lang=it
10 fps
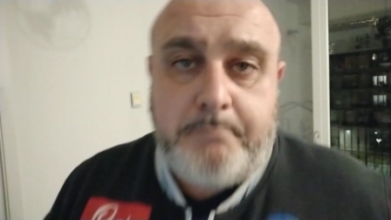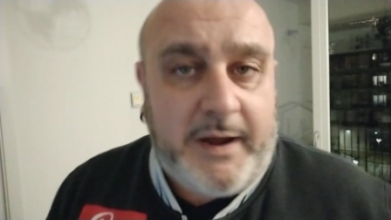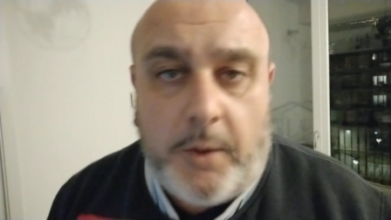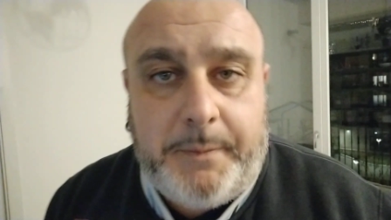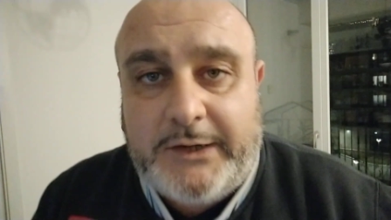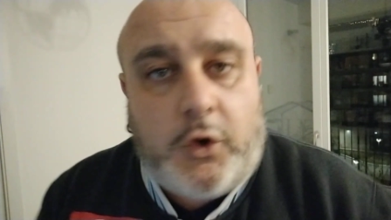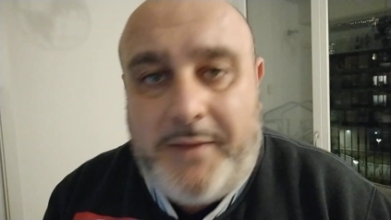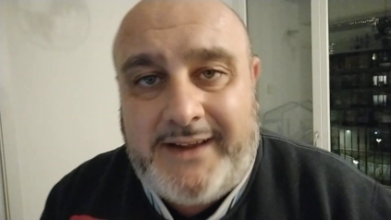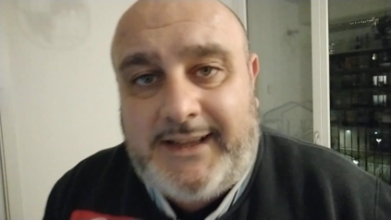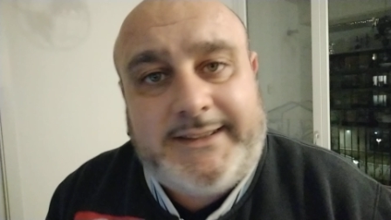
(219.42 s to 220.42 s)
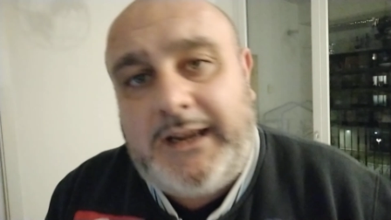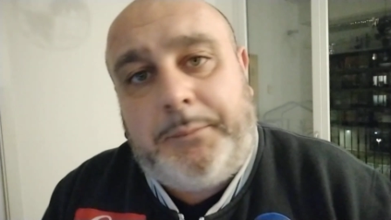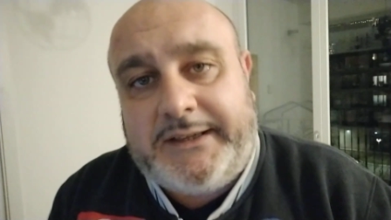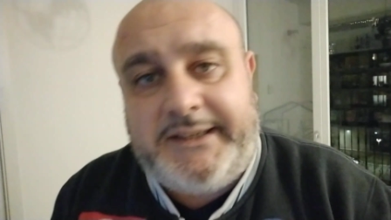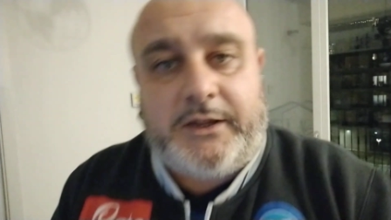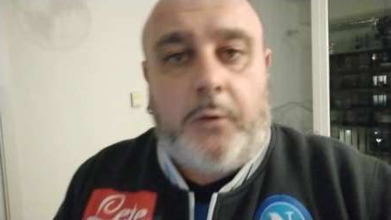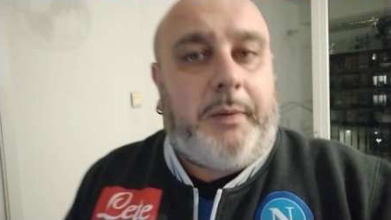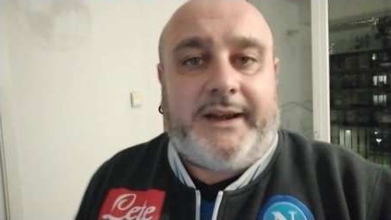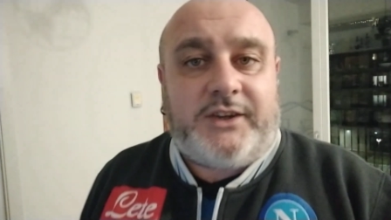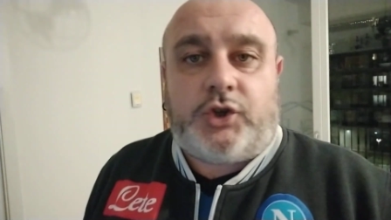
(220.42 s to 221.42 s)
Però per come è andata la partita è un
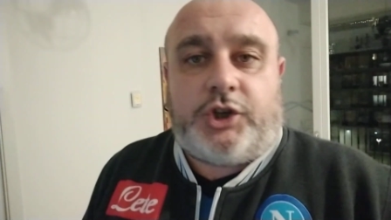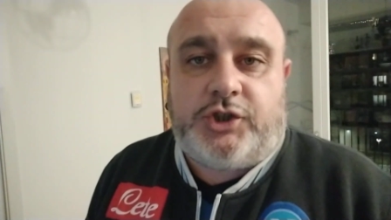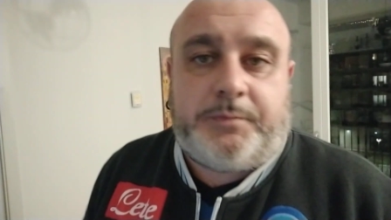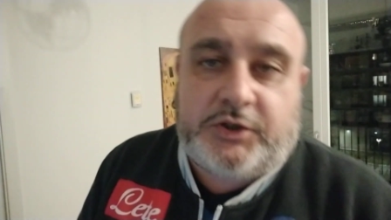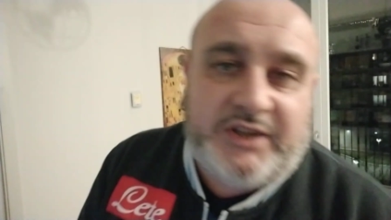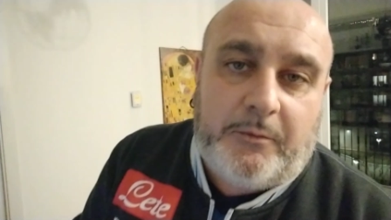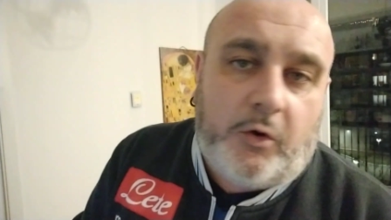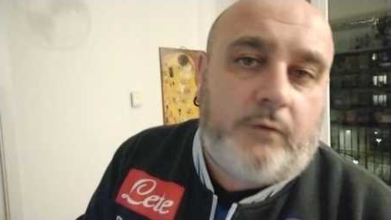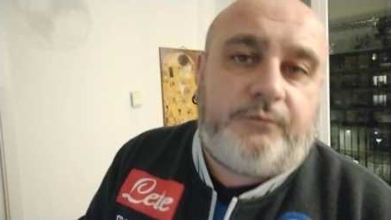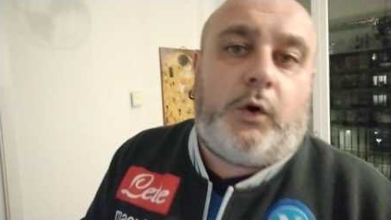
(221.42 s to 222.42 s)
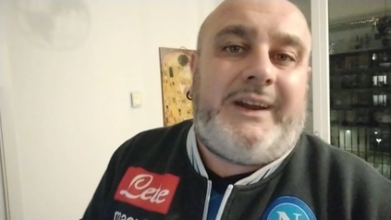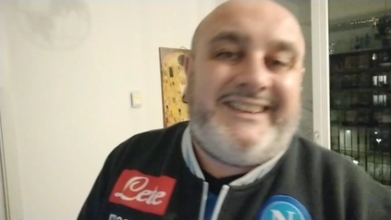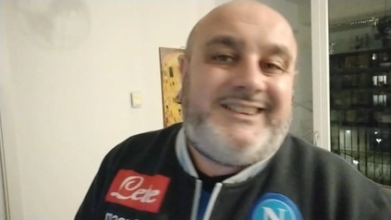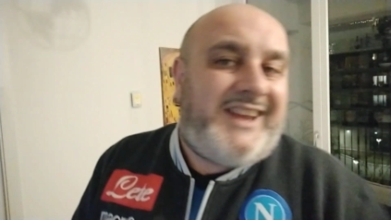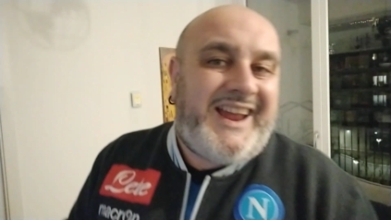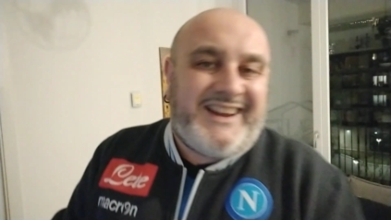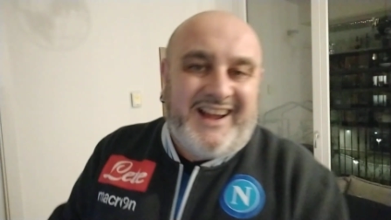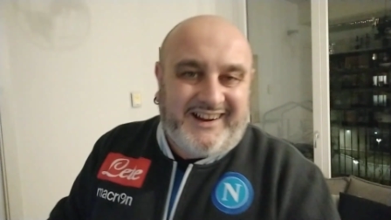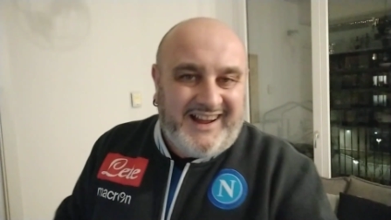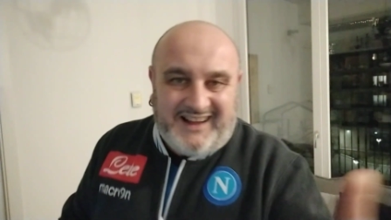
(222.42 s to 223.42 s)
pareggio che ci portiamo volentieri
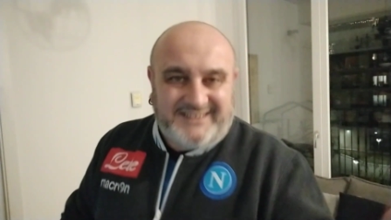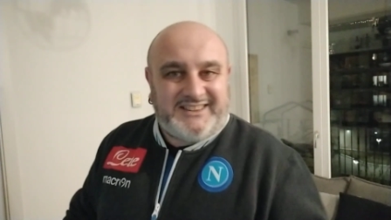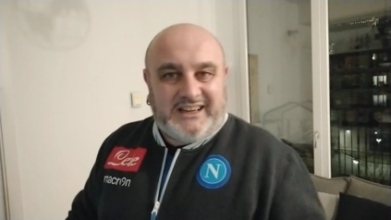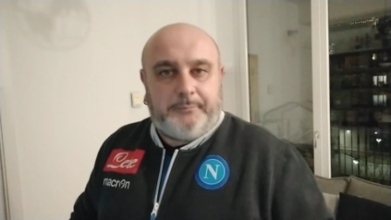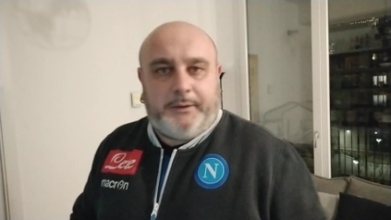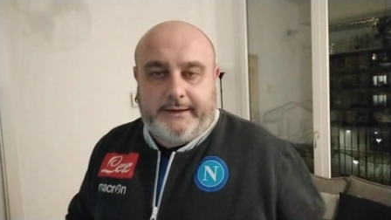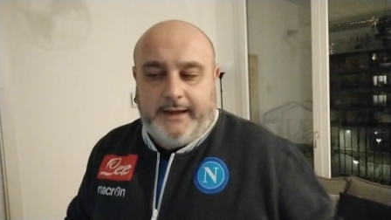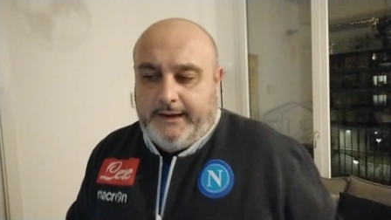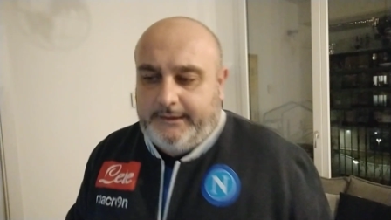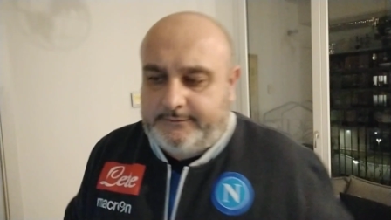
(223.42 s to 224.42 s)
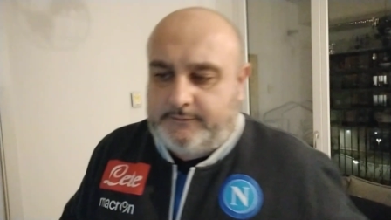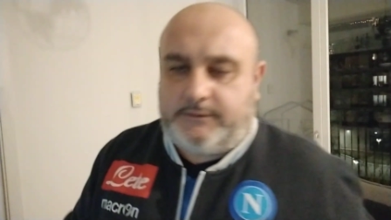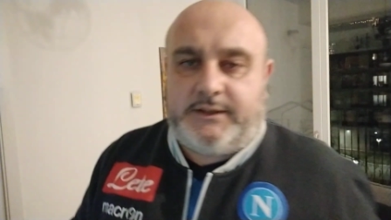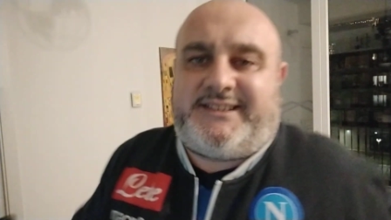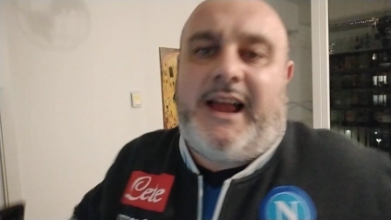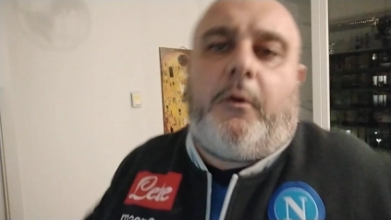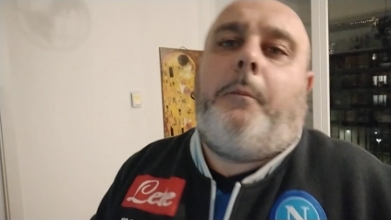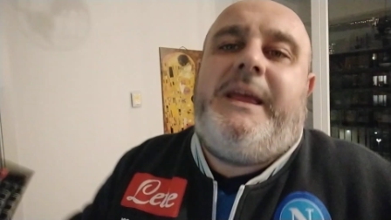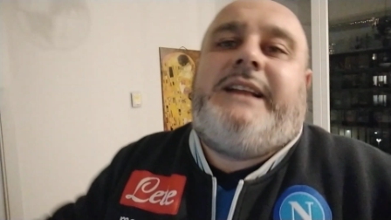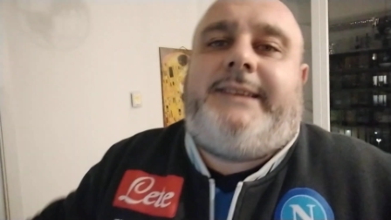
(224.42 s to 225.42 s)
a casa, perché siamo
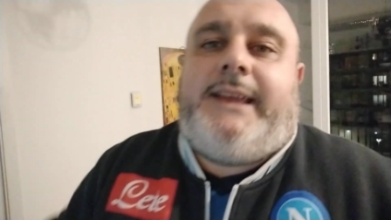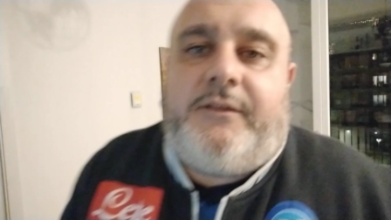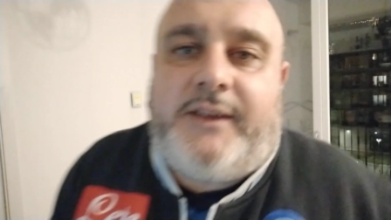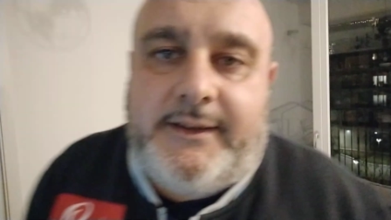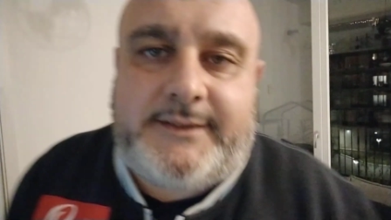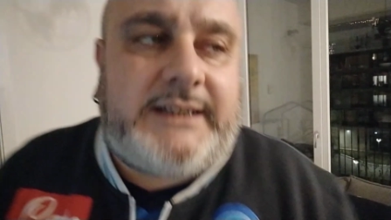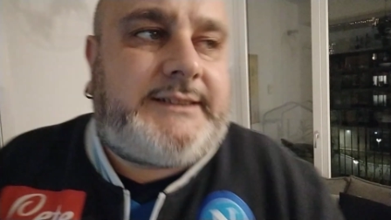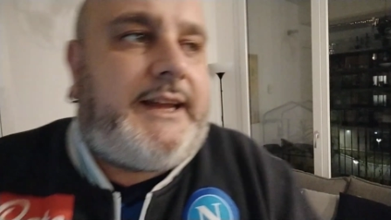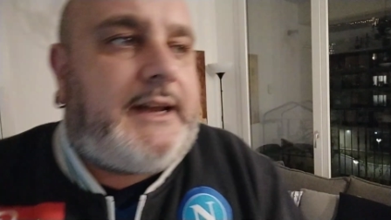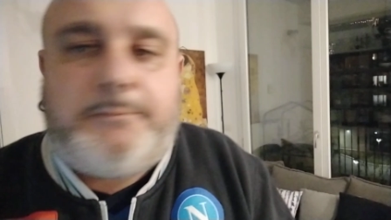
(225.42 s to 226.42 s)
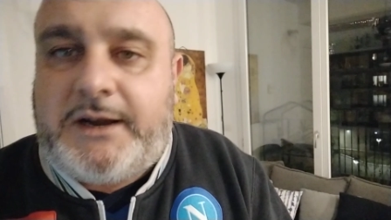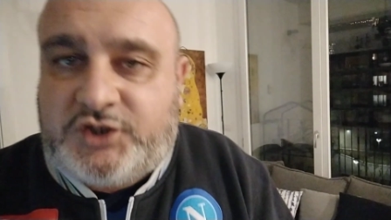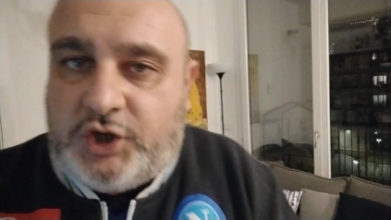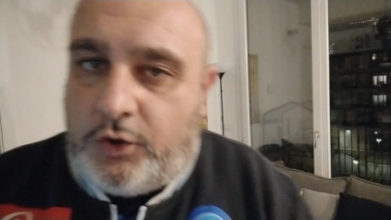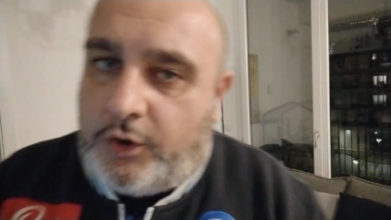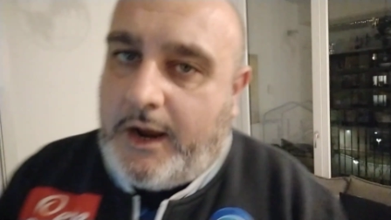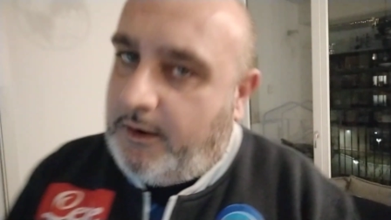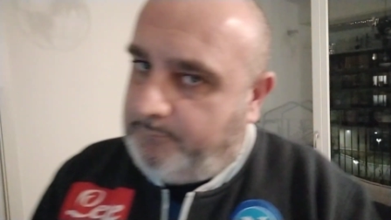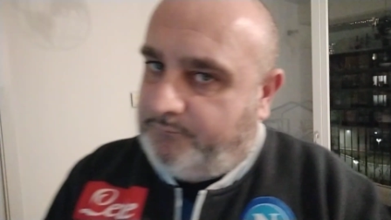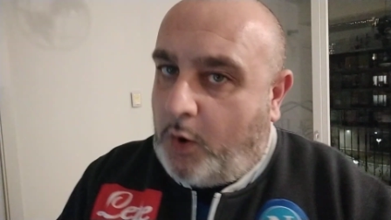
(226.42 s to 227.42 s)
obiettivi. Stasera il
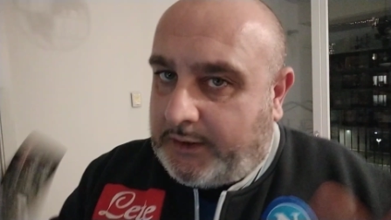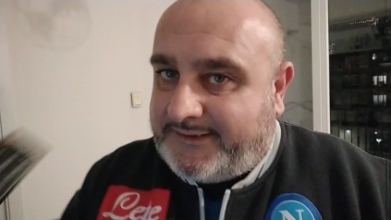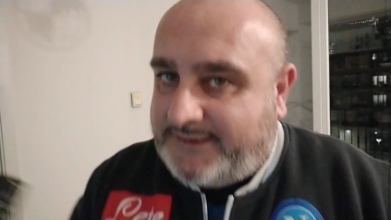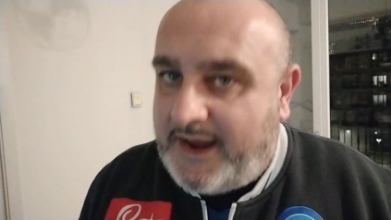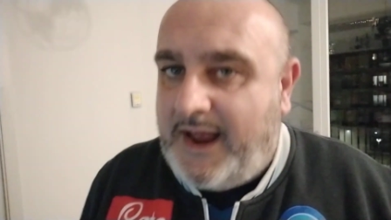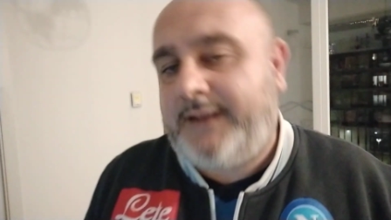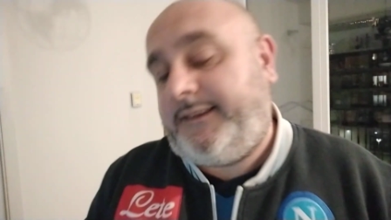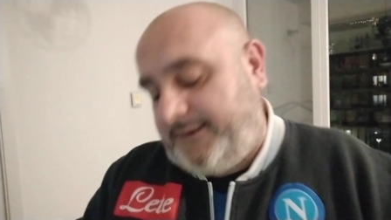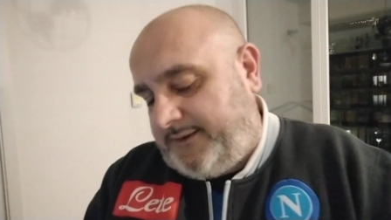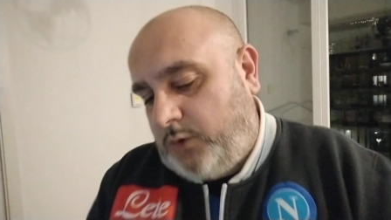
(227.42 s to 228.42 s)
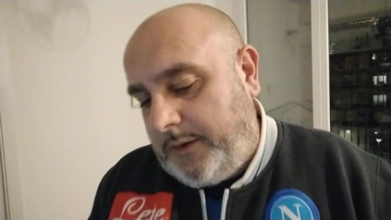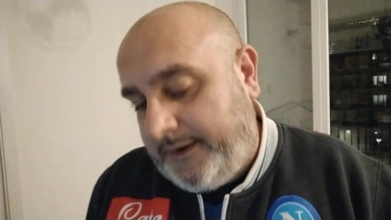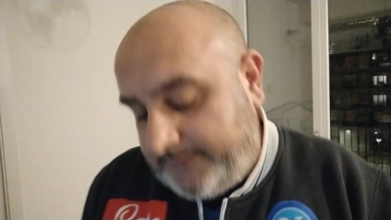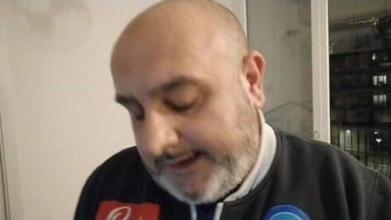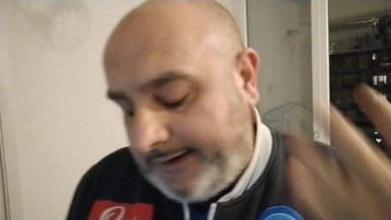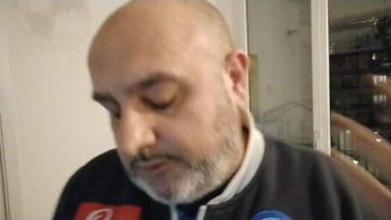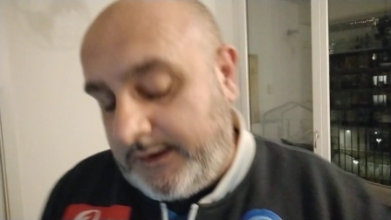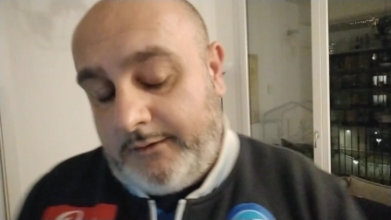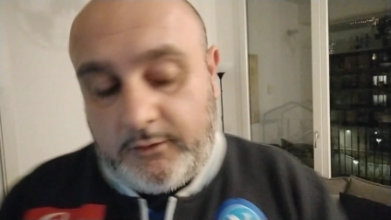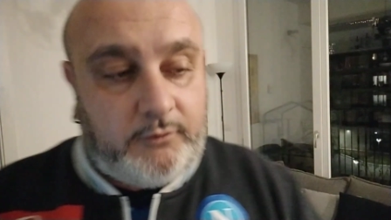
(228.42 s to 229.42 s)
Barcellona, forse, anzi sicuramente, dai,
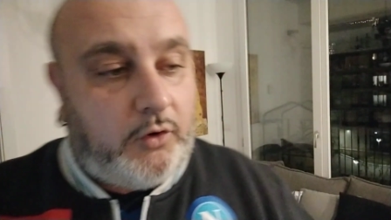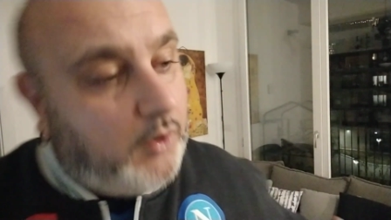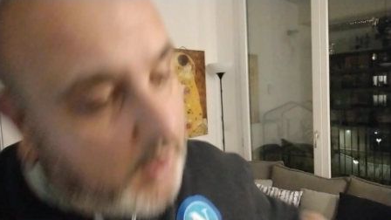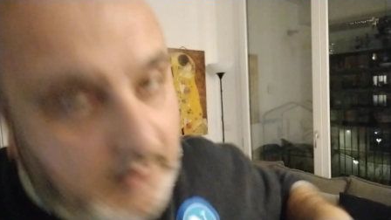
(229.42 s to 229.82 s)
volevo,